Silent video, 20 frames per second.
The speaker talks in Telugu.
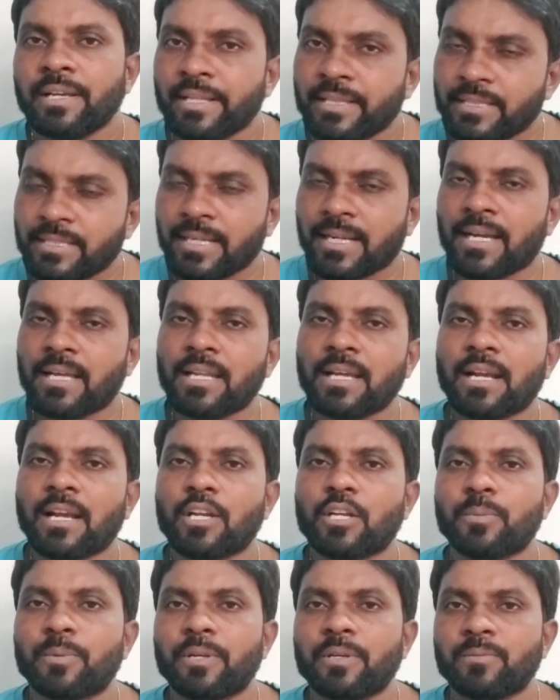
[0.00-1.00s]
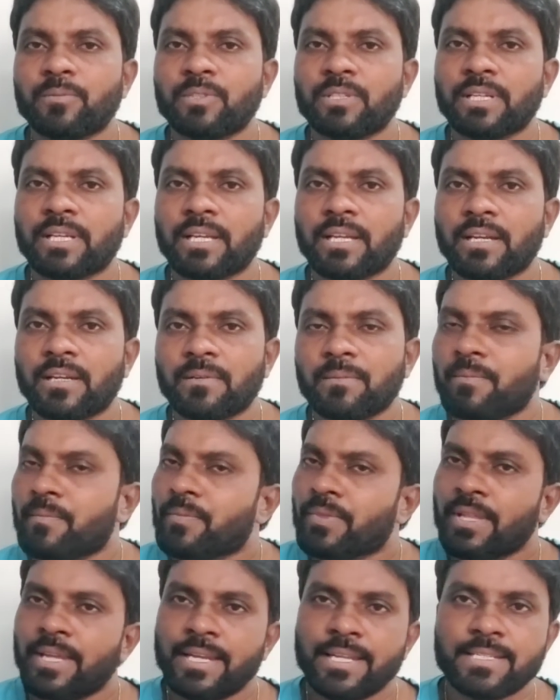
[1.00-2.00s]
ఇంతగానం కట్టబడి ముందుకెళ్ళడం
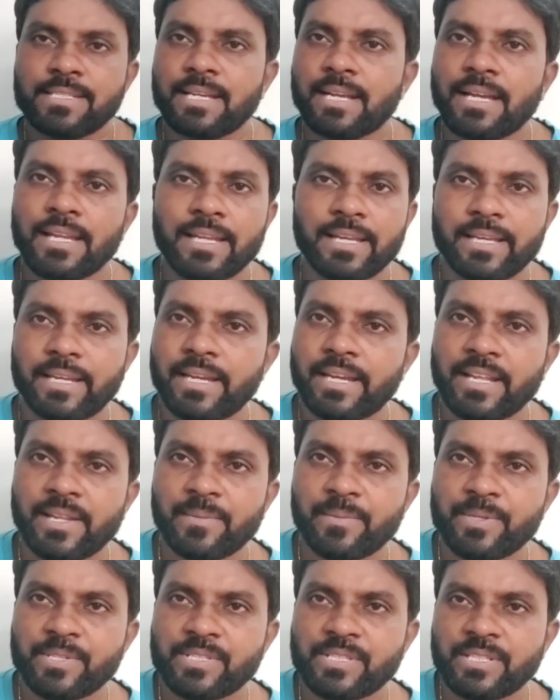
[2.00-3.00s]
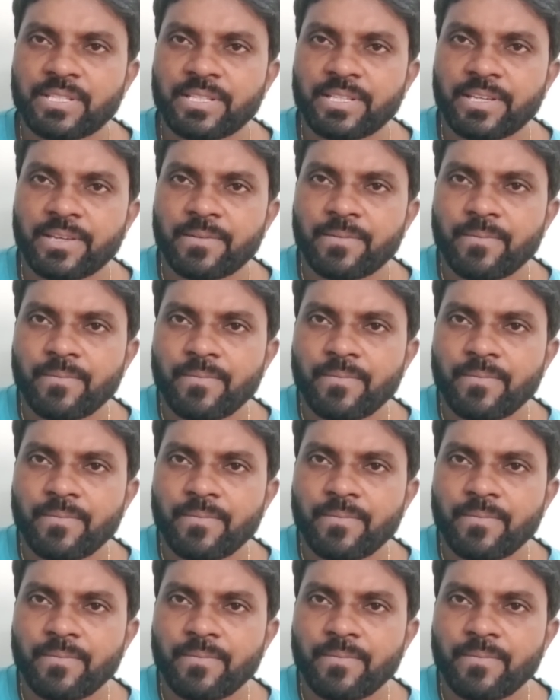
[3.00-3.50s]
నిజంగానే గ్రేట్ అనిపిస్తుంది